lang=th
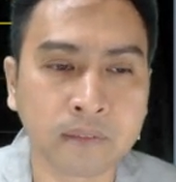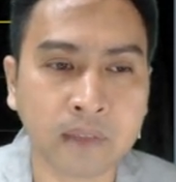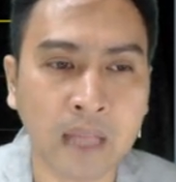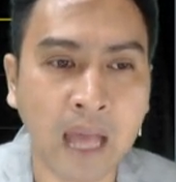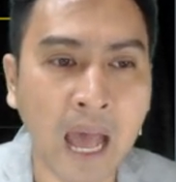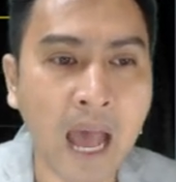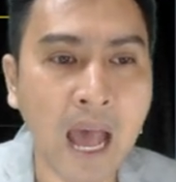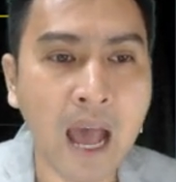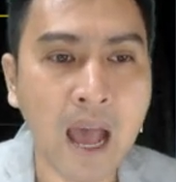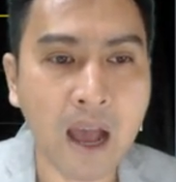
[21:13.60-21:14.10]

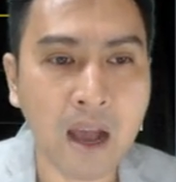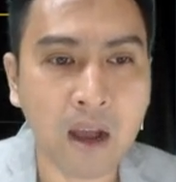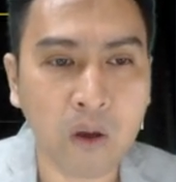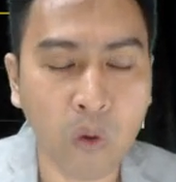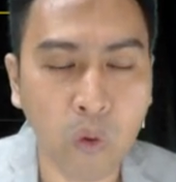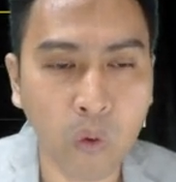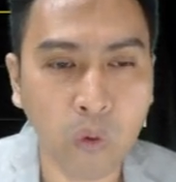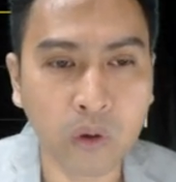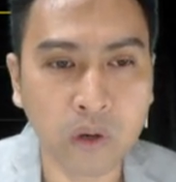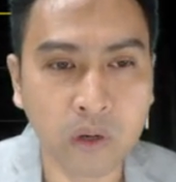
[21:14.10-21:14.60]
ถ้า
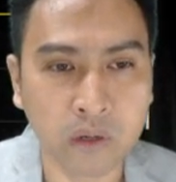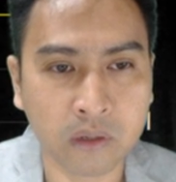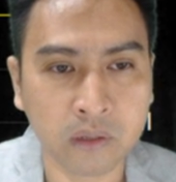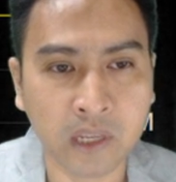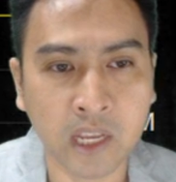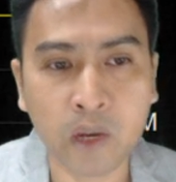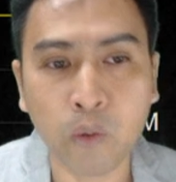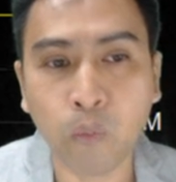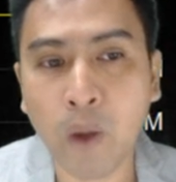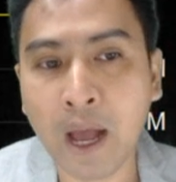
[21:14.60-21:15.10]
คุณ
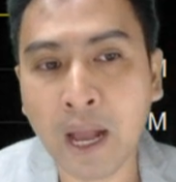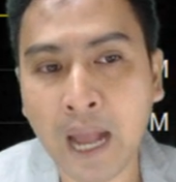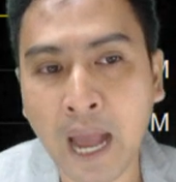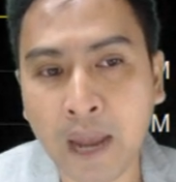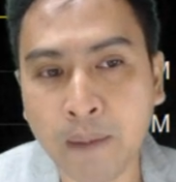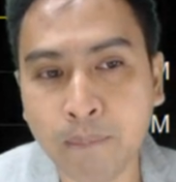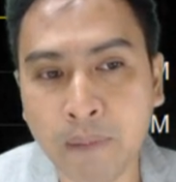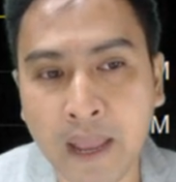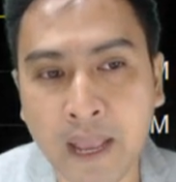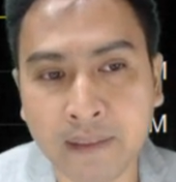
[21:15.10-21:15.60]
คิดว่ากา
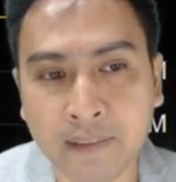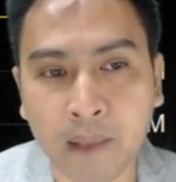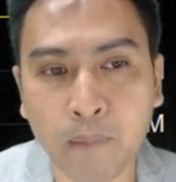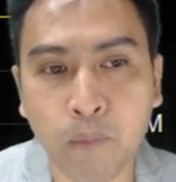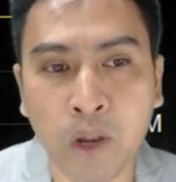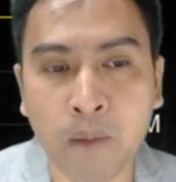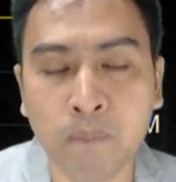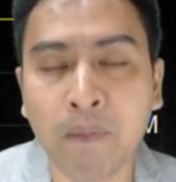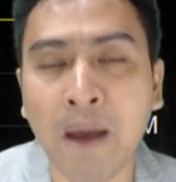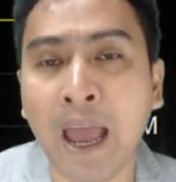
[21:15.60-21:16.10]
รเบรกเส้น
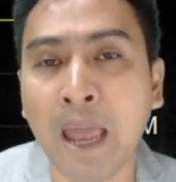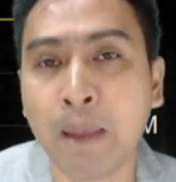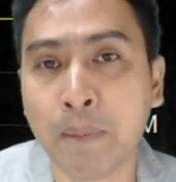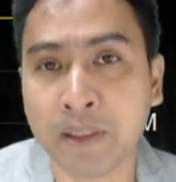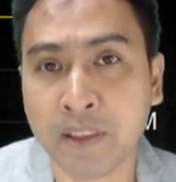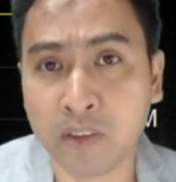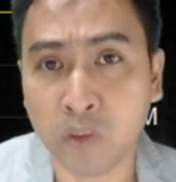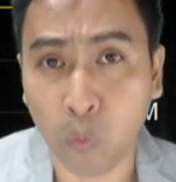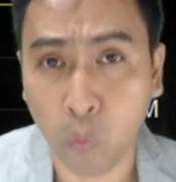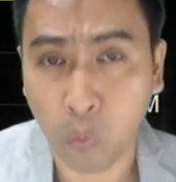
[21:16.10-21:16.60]
นี้ไปมัน
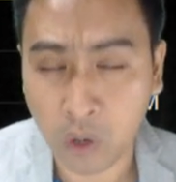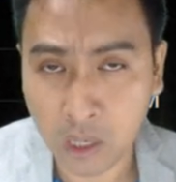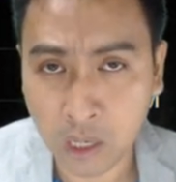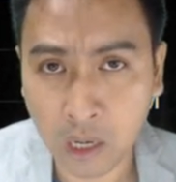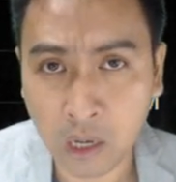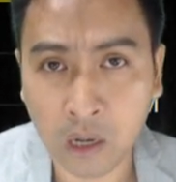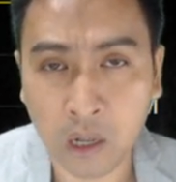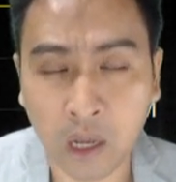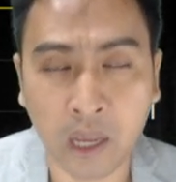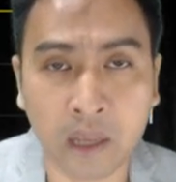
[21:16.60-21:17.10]
จะสูงขึ้น
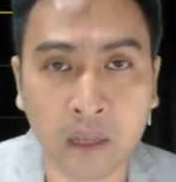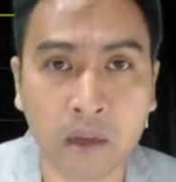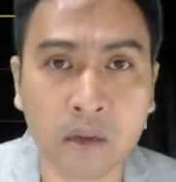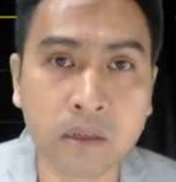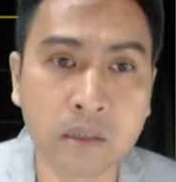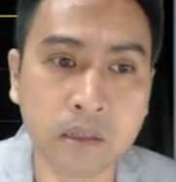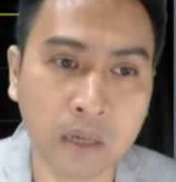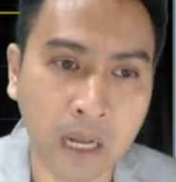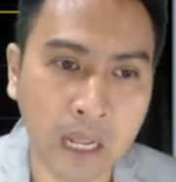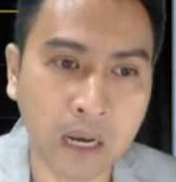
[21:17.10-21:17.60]
เรื่อยๆก็
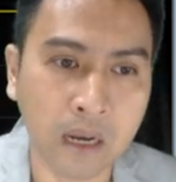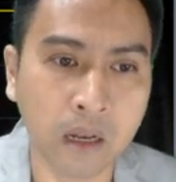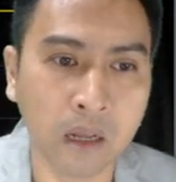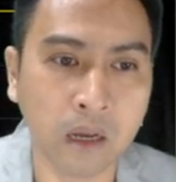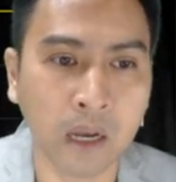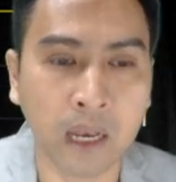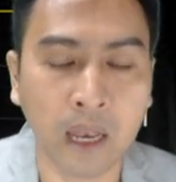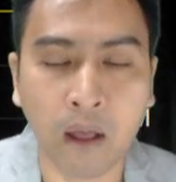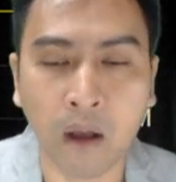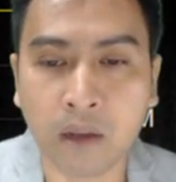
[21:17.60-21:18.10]
คือเล่นเล
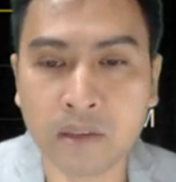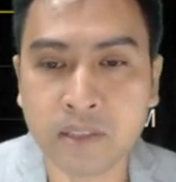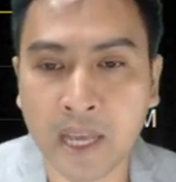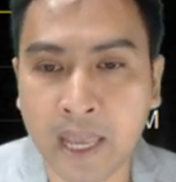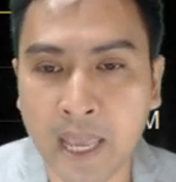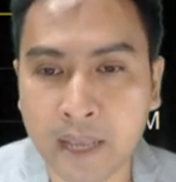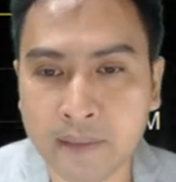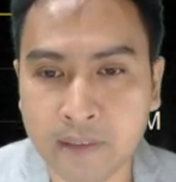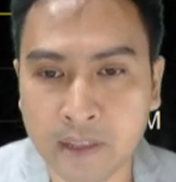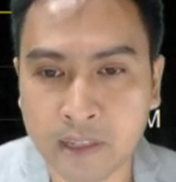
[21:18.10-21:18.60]
ยแล้วก็ใช้
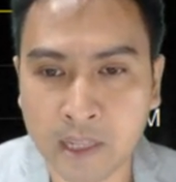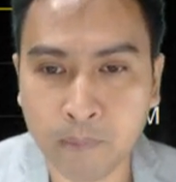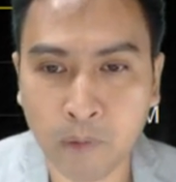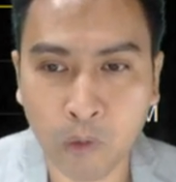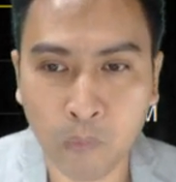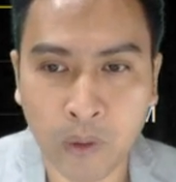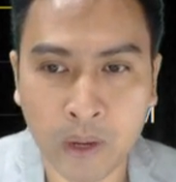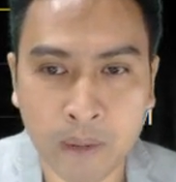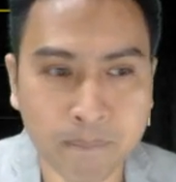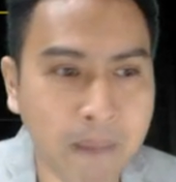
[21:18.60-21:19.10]
exit ที่บ
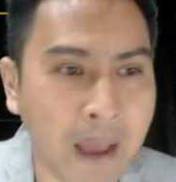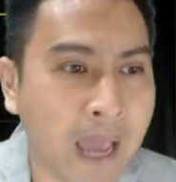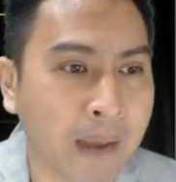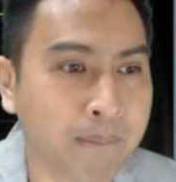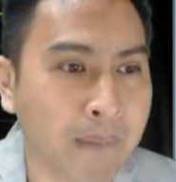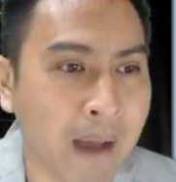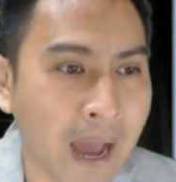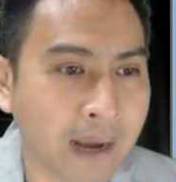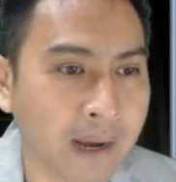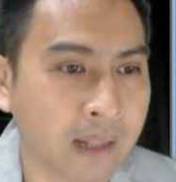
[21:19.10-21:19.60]
ริเวณ
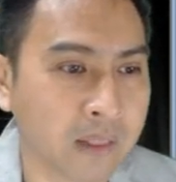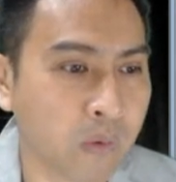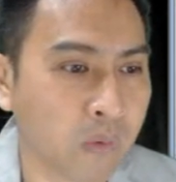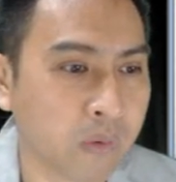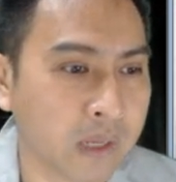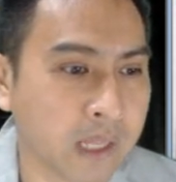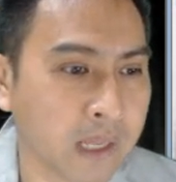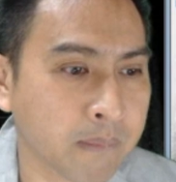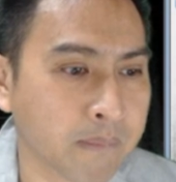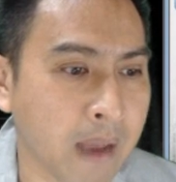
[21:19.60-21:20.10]
8บาทนะตรง
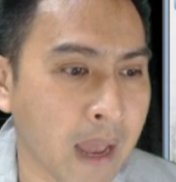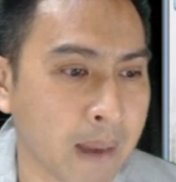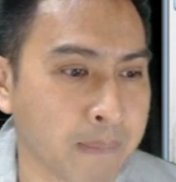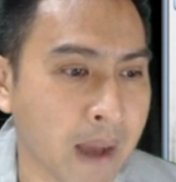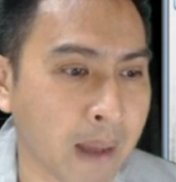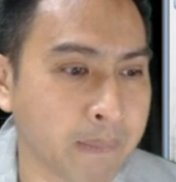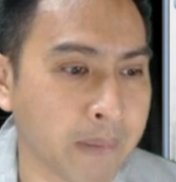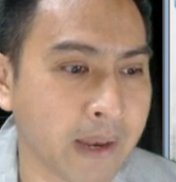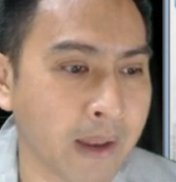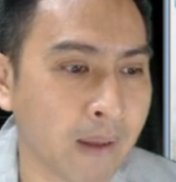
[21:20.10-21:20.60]
นี้8
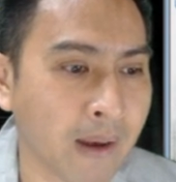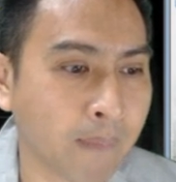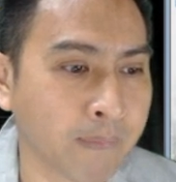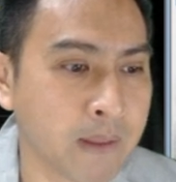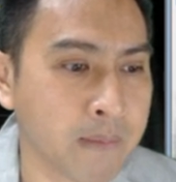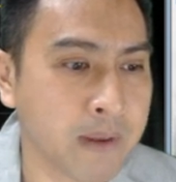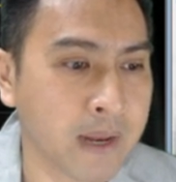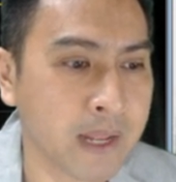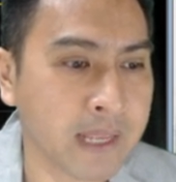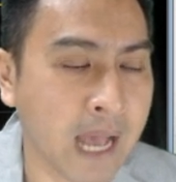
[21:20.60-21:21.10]
บาทเป็นแนวรับ
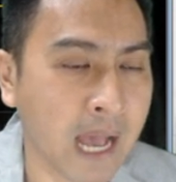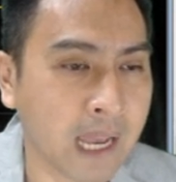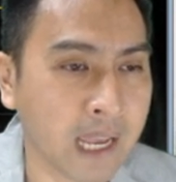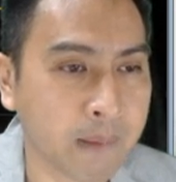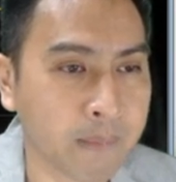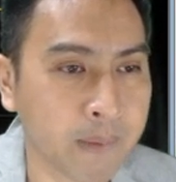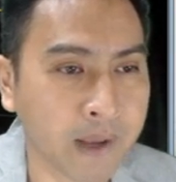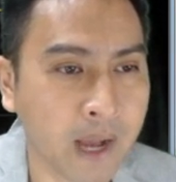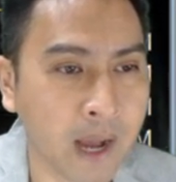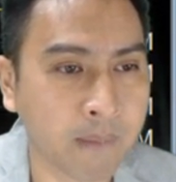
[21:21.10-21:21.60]
ที่มีนัยยะเห็
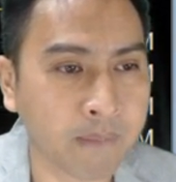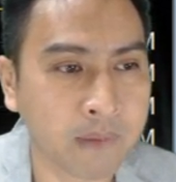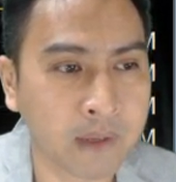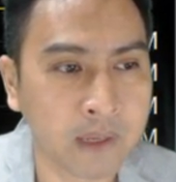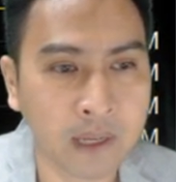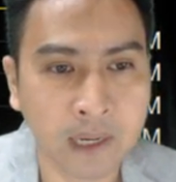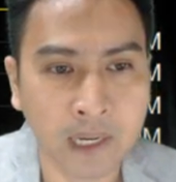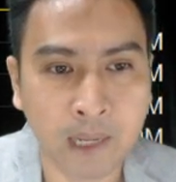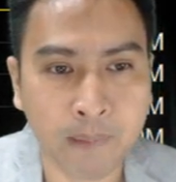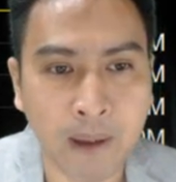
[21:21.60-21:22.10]
นไหมครับ
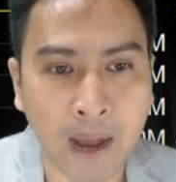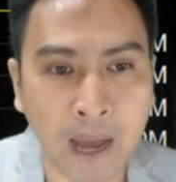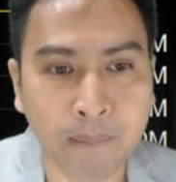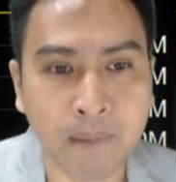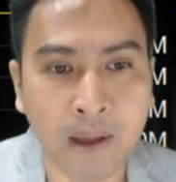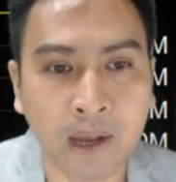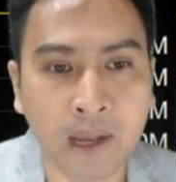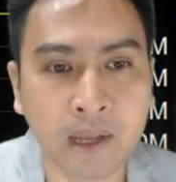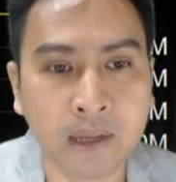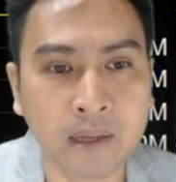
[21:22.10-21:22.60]
ที่ผ่าน
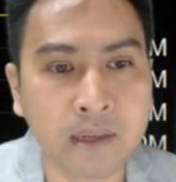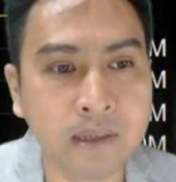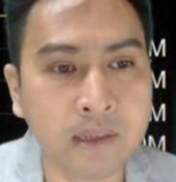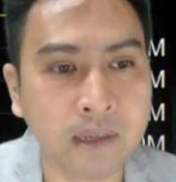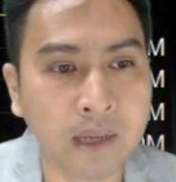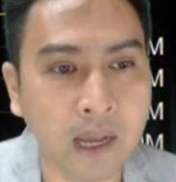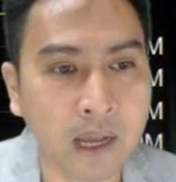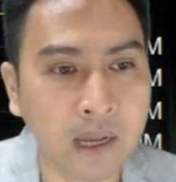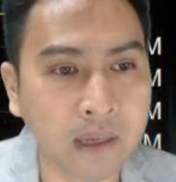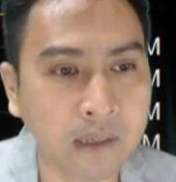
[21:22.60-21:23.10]
มาเคยกึ่ง
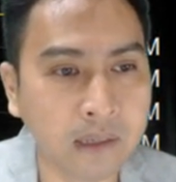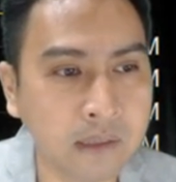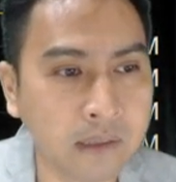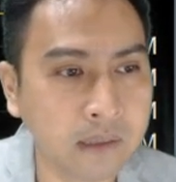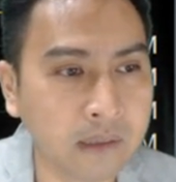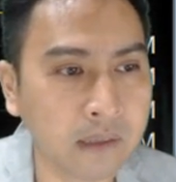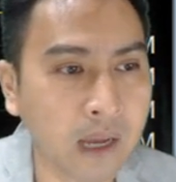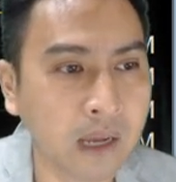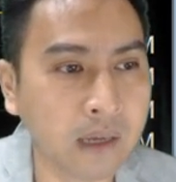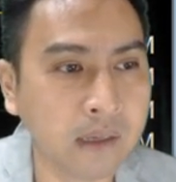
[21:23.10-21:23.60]
กลางกึ่ง
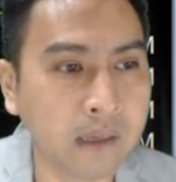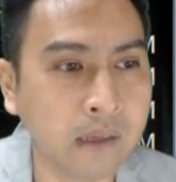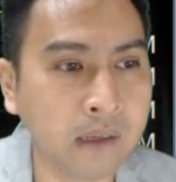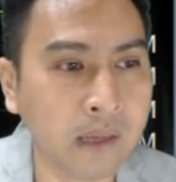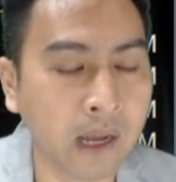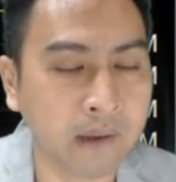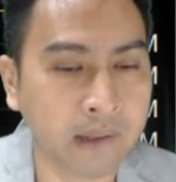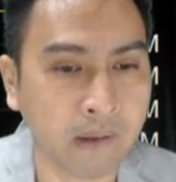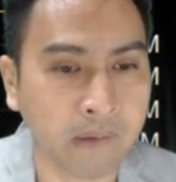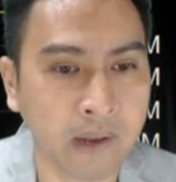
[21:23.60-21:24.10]
กลางกึ่งก
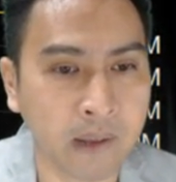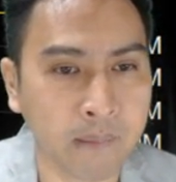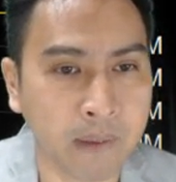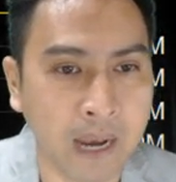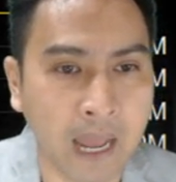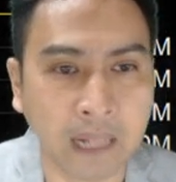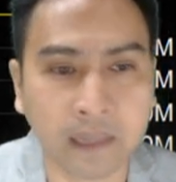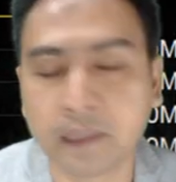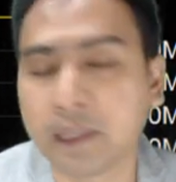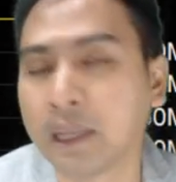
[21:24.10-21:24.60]
ลางแถวเนี้ยมา
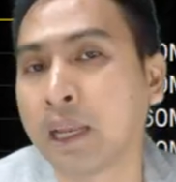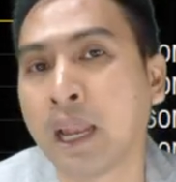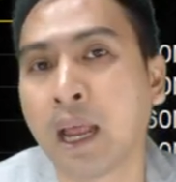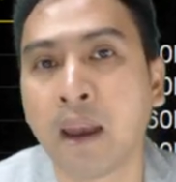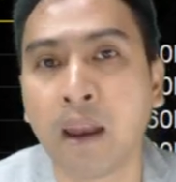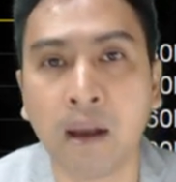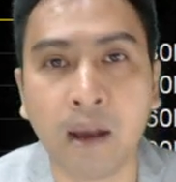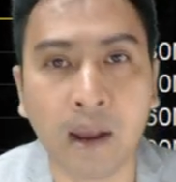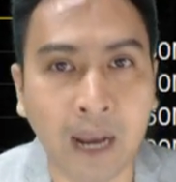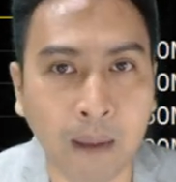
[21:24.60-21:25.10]
หลายที
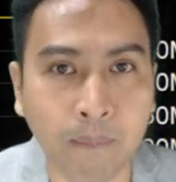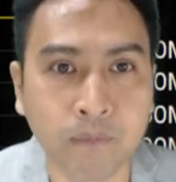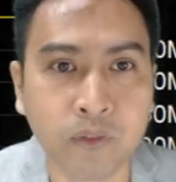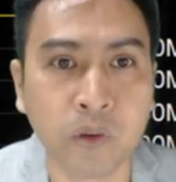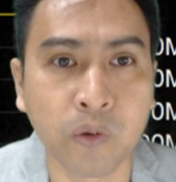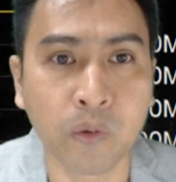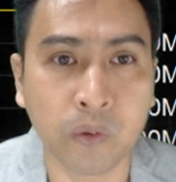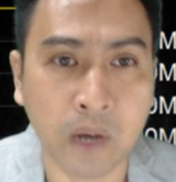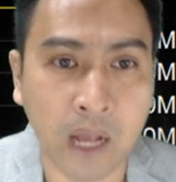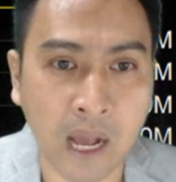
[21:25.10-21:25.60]
แล้วก็รับอ
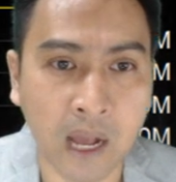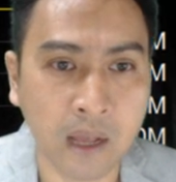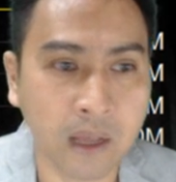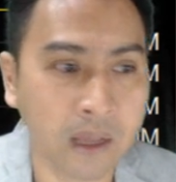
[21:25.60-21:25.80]
ยู่นะ